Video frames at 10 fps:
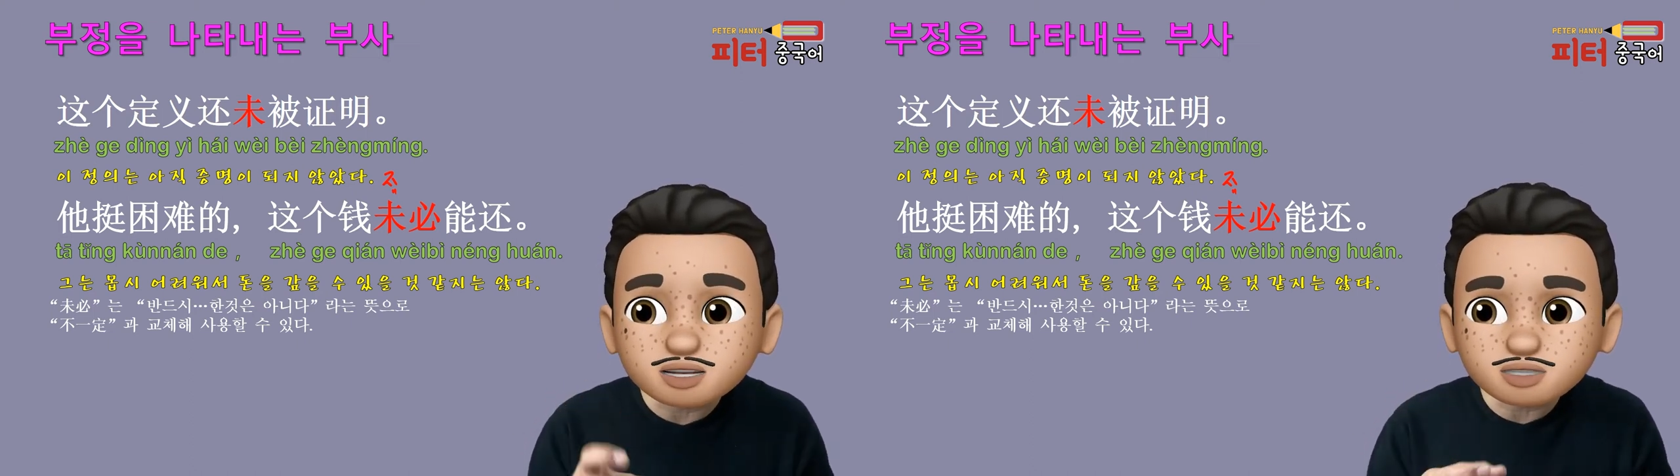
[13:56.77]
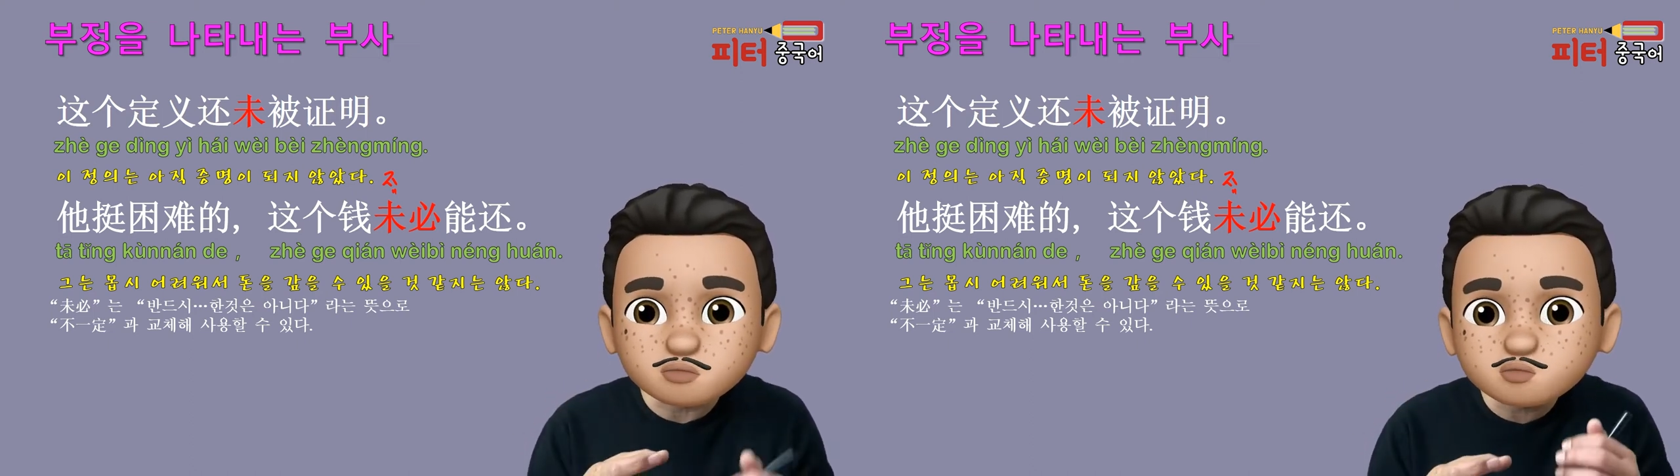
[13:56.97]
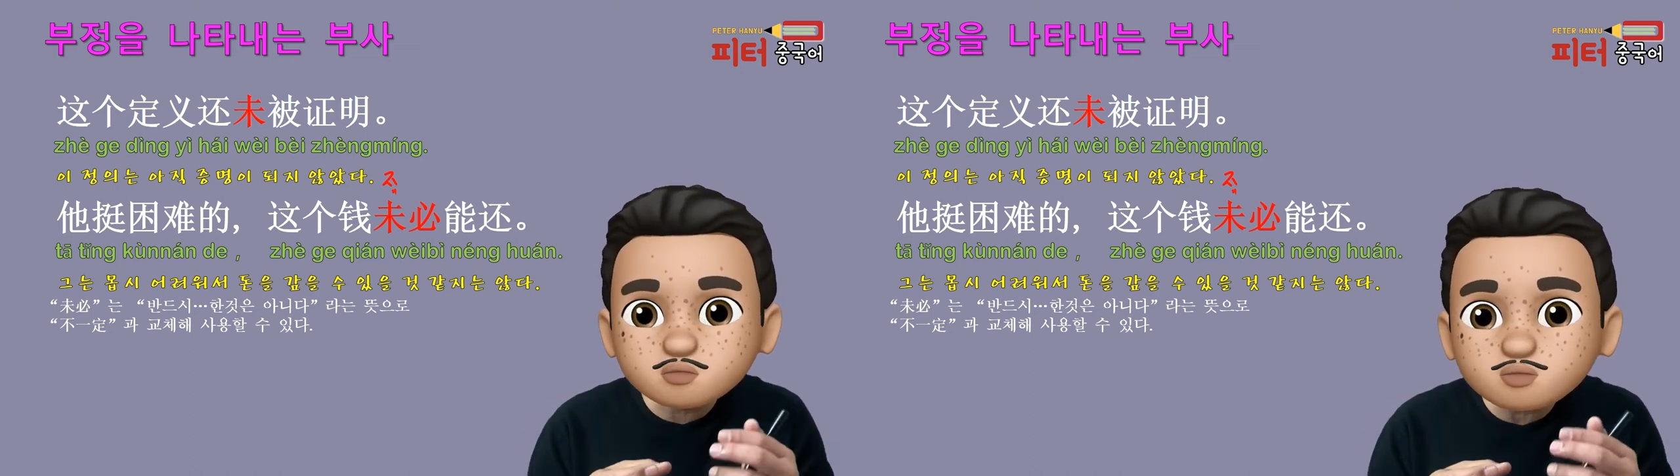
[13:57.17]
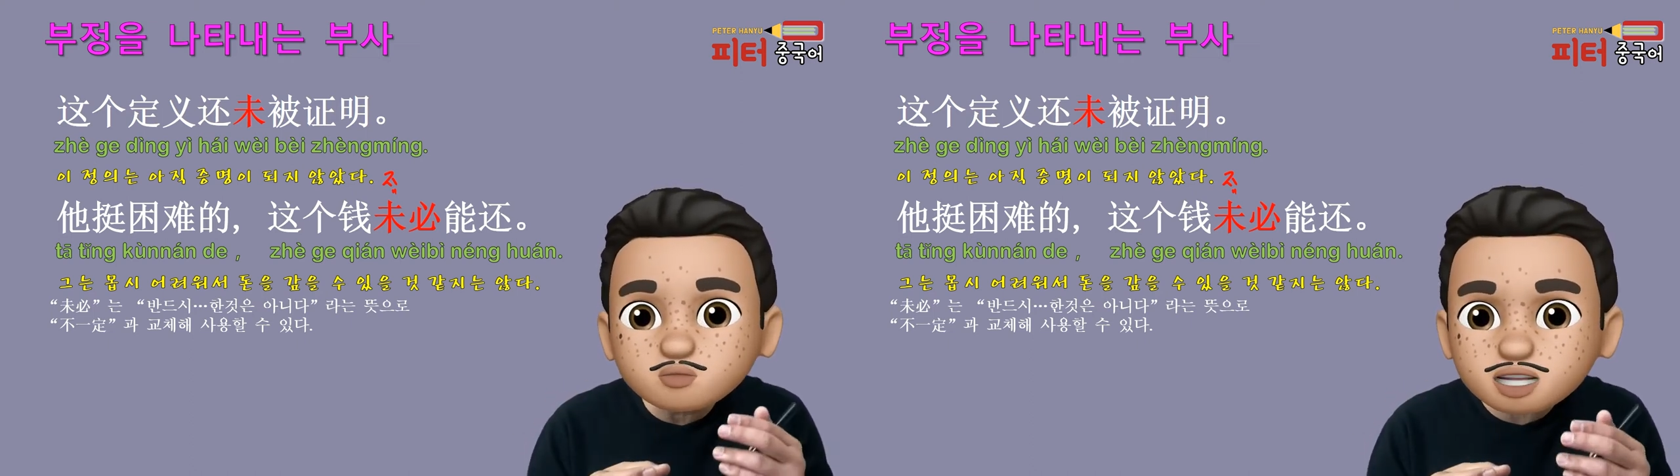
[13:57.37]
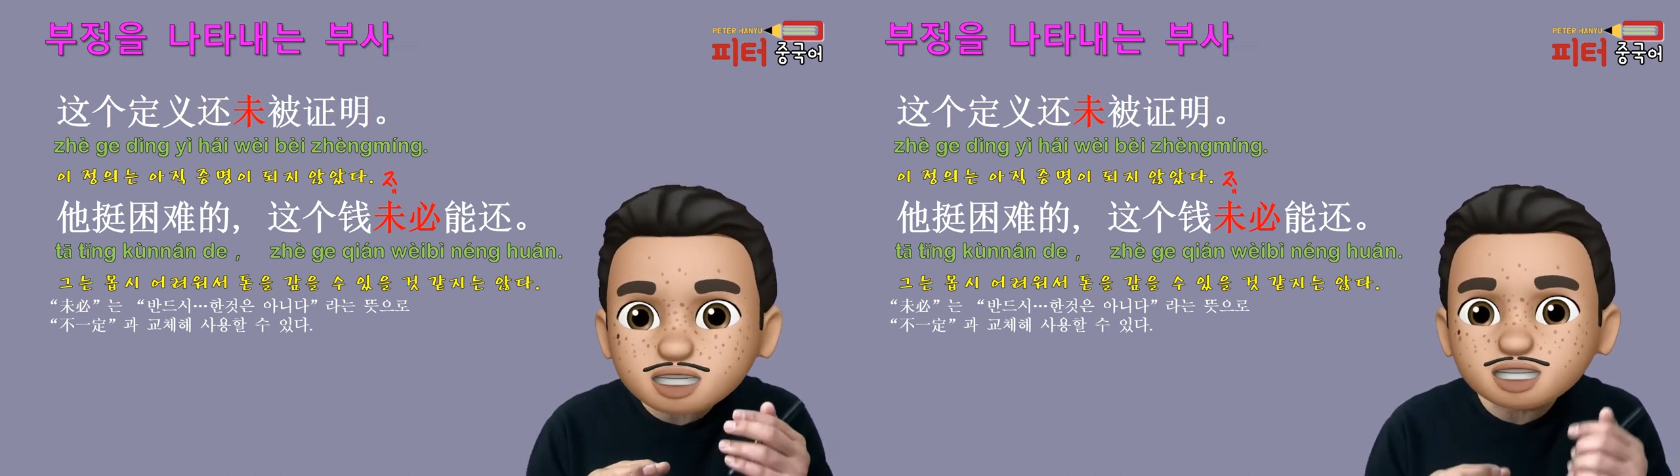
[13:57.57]
그래서
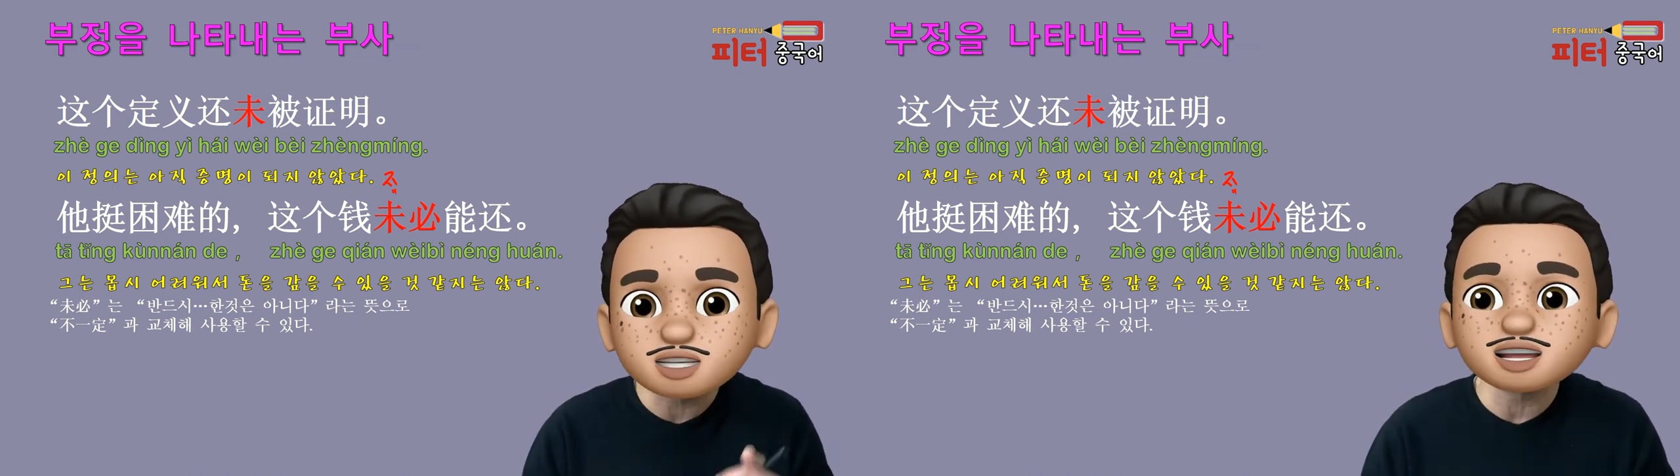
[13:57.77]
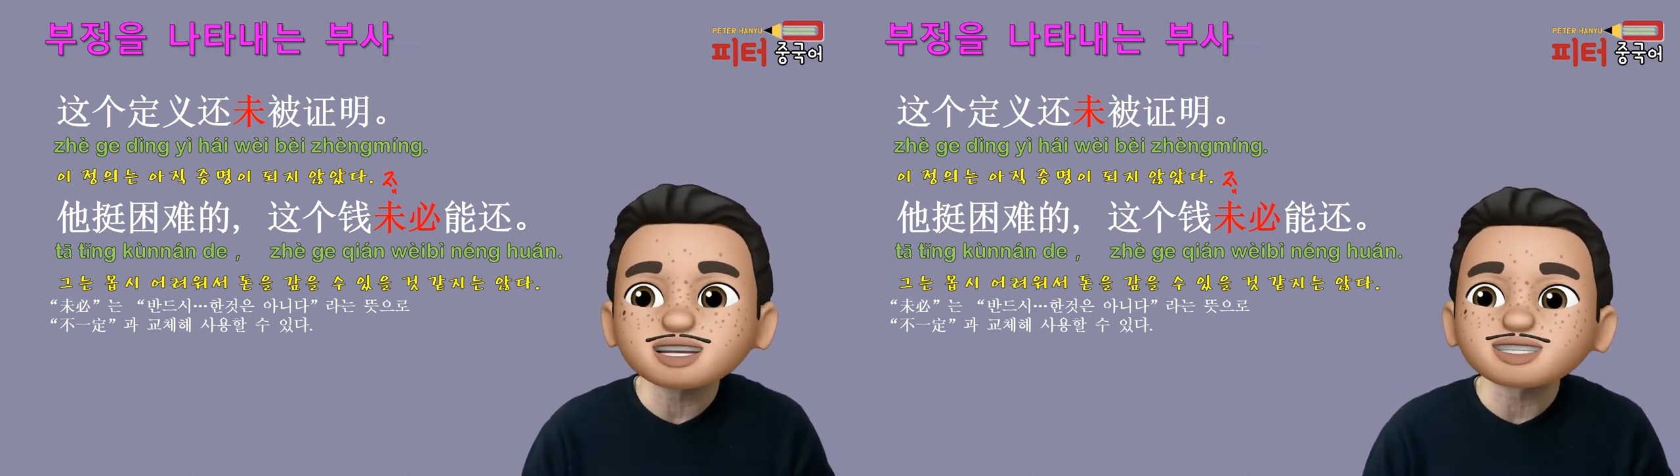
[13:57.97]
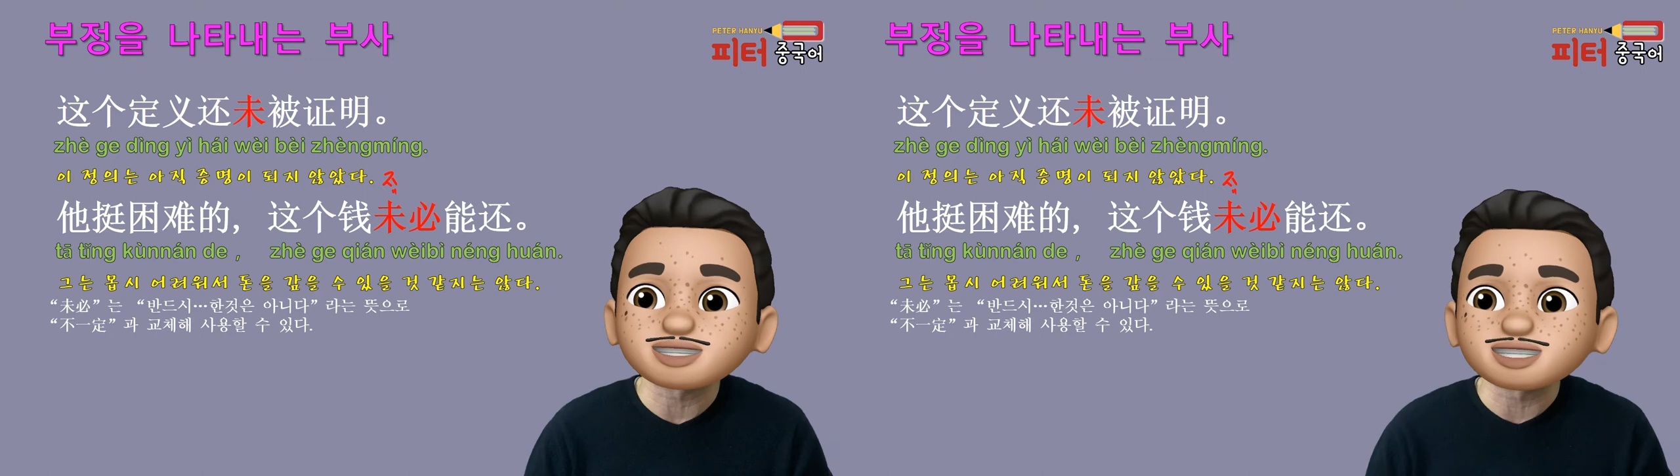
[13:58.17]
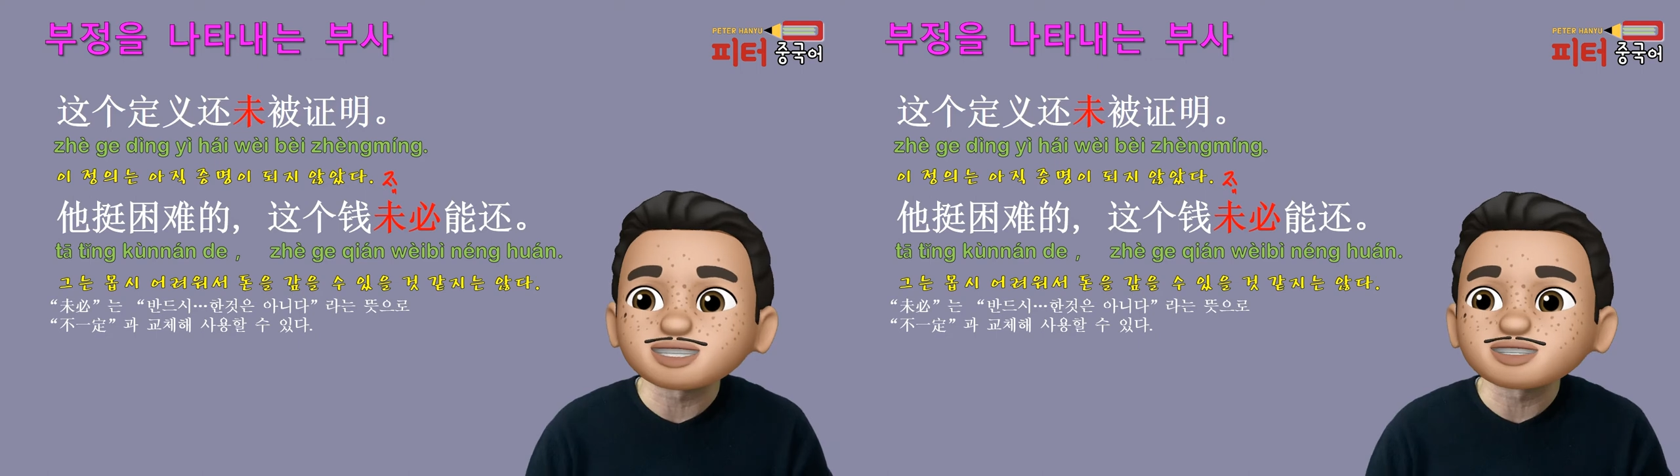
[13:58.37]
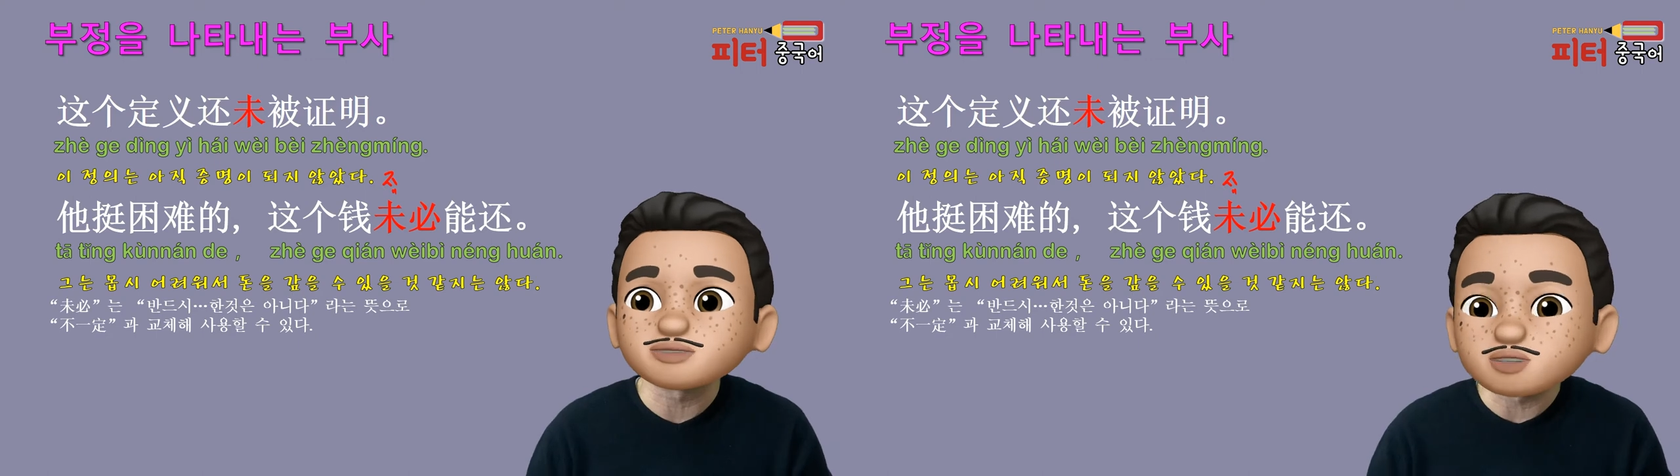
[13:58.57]
뿌이띵의 뜻이
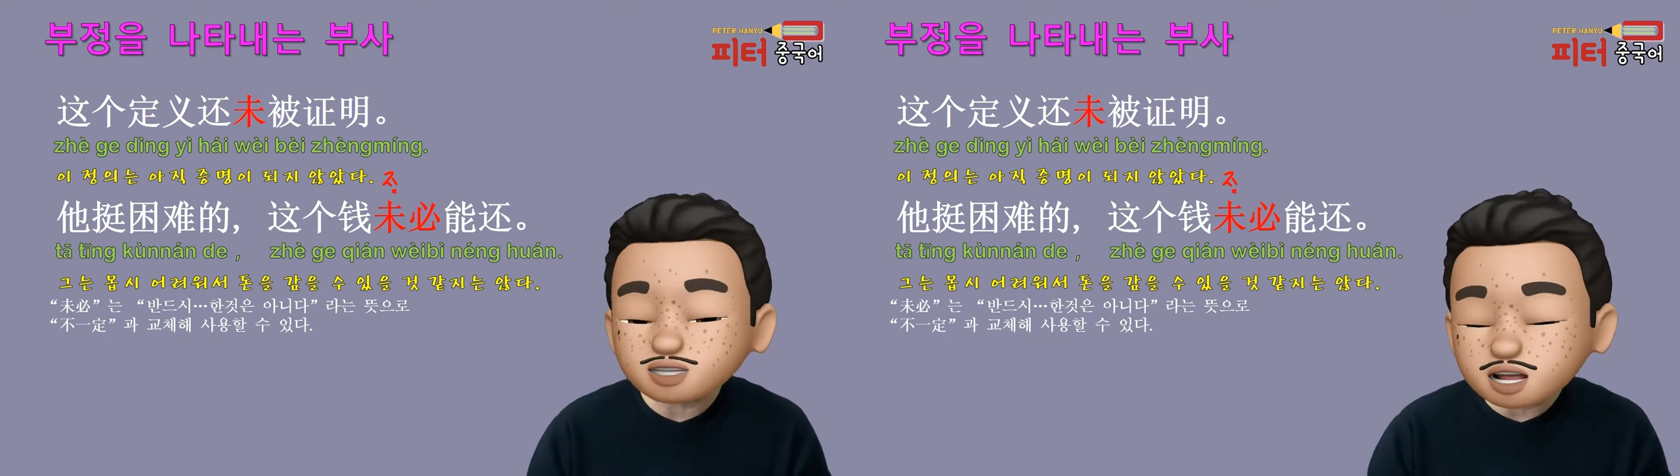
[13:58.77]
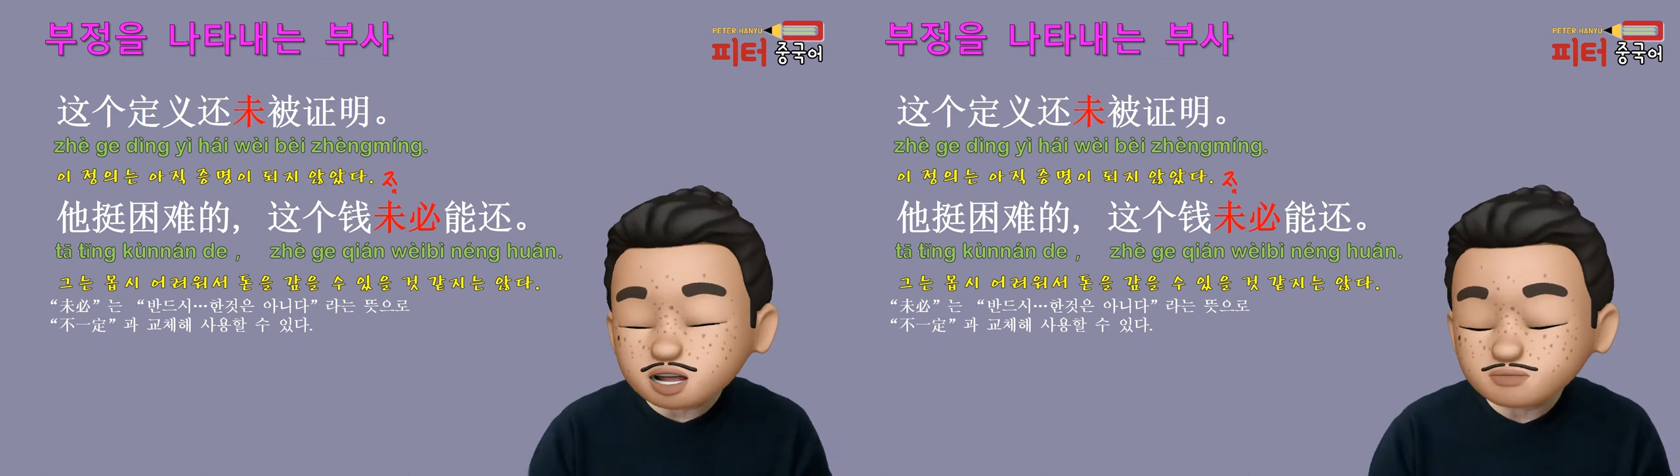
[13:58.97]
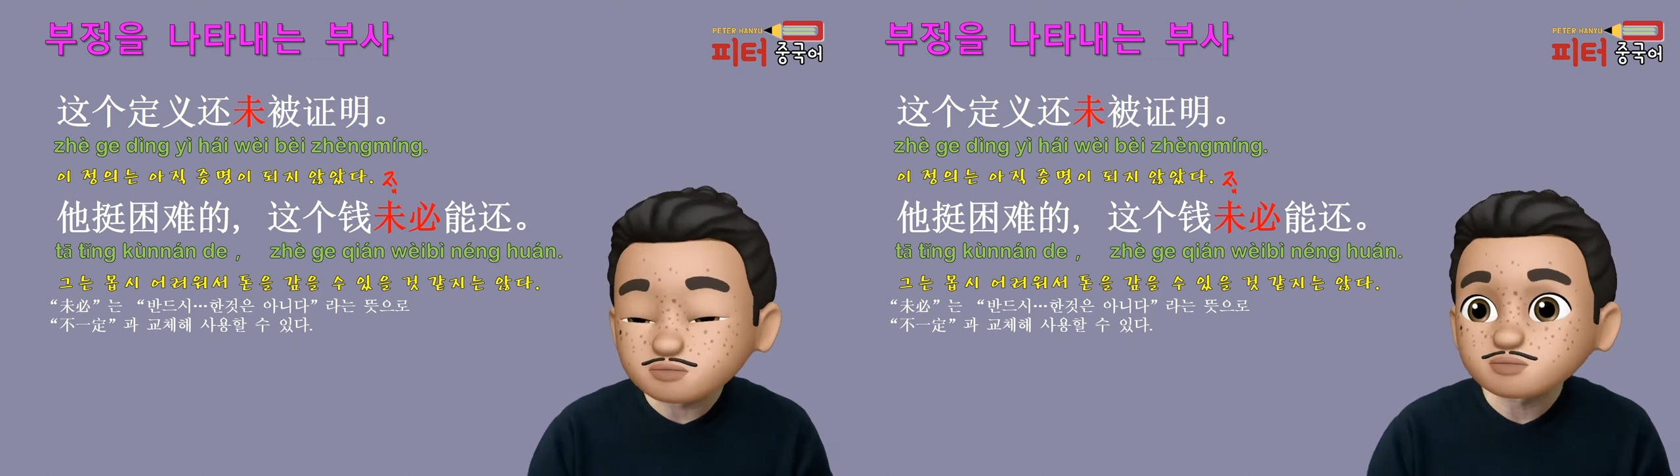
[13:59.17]
있습니다.